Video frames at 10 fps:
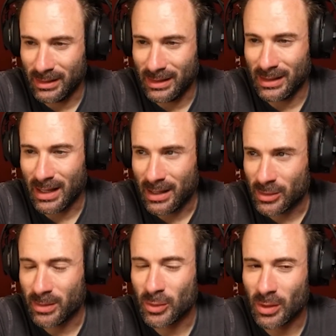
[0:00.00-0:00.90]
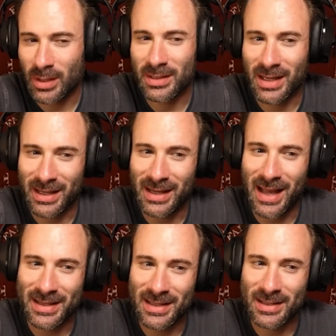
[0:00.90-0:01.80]
Ja, stimmt schon. Also ich kann den
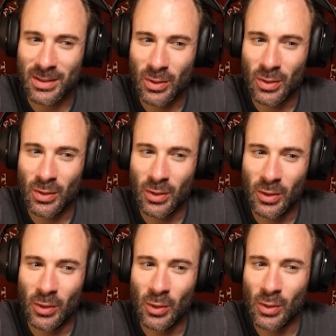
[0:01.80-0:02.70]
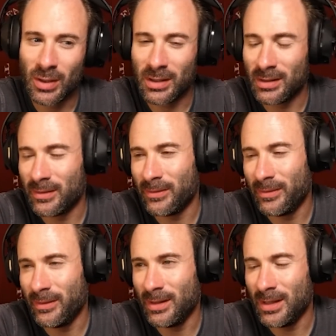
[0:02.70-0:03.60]
Ansatz
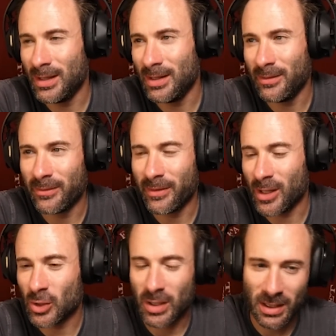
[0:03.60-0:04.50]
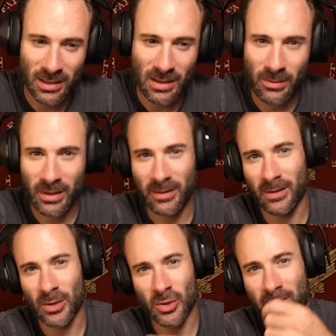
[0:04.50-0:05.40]
irgendwie verstehen, aber ich,
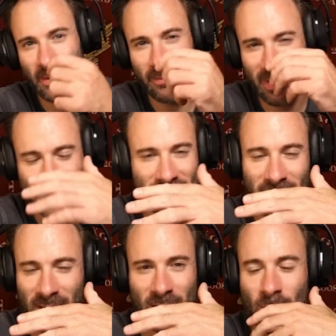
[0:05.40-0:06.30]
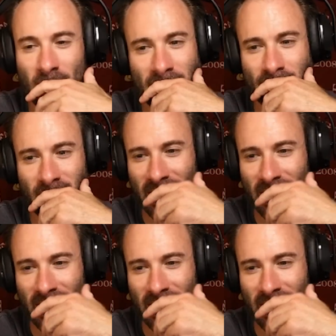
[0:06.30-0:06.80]
was ist wichtig zum Überleben?